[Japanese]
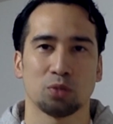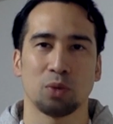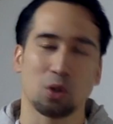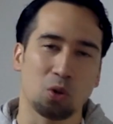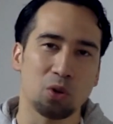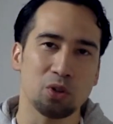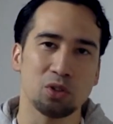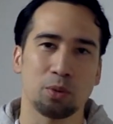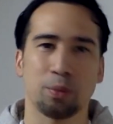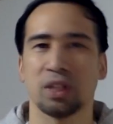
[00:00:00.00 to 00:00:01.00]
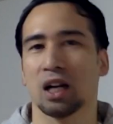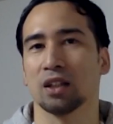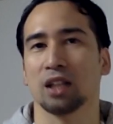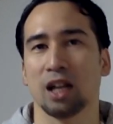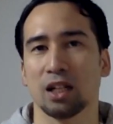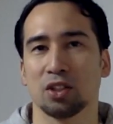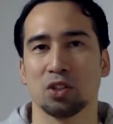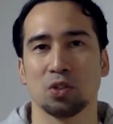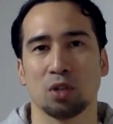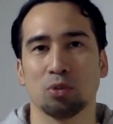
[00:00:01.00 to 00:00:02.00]
まあこういうのも見たかったなって
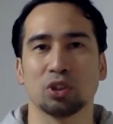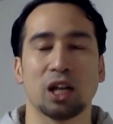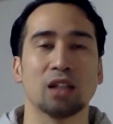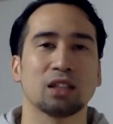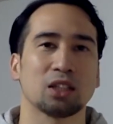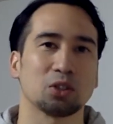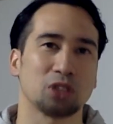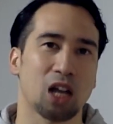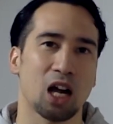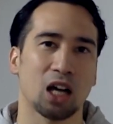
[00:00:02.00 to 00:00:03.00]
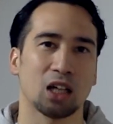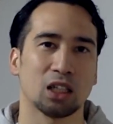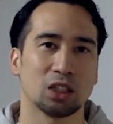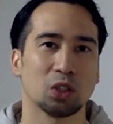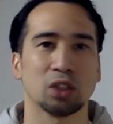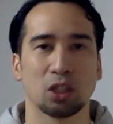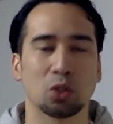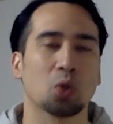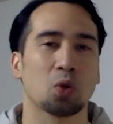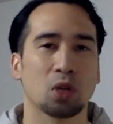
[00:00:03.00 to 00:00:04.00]
いうのがもしあったとしたら、どんな
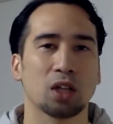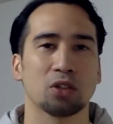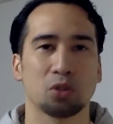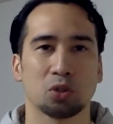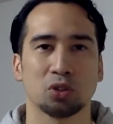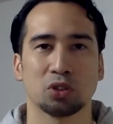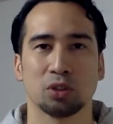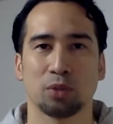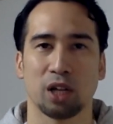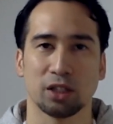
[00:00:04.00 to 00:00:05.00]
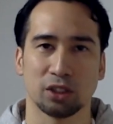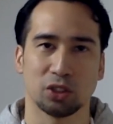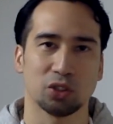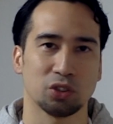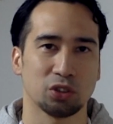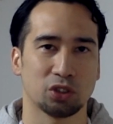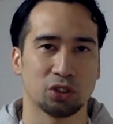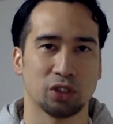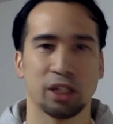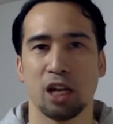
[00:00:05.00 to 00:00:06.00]
ところかということについて解説
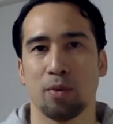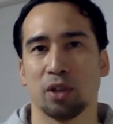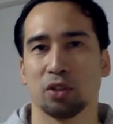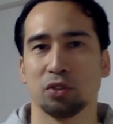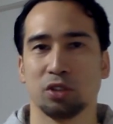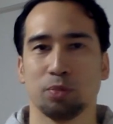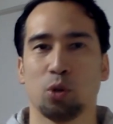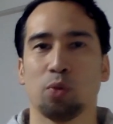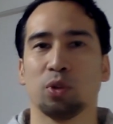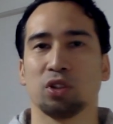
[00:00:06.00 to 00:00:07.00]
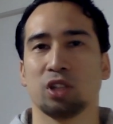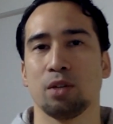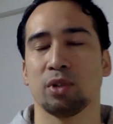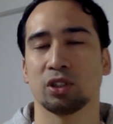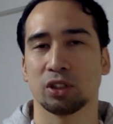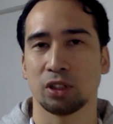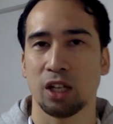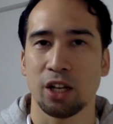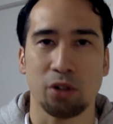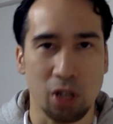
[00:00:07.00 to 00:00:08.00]
できればというふうにも思っています。
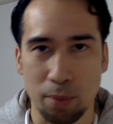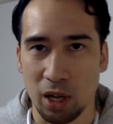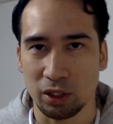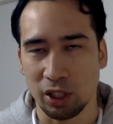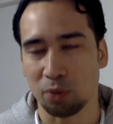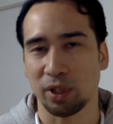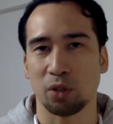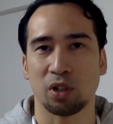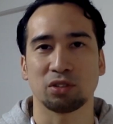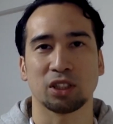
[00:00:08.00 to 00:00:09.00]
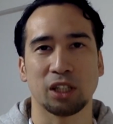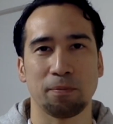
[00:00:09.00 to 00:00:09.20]
よければ最後までご覧くださ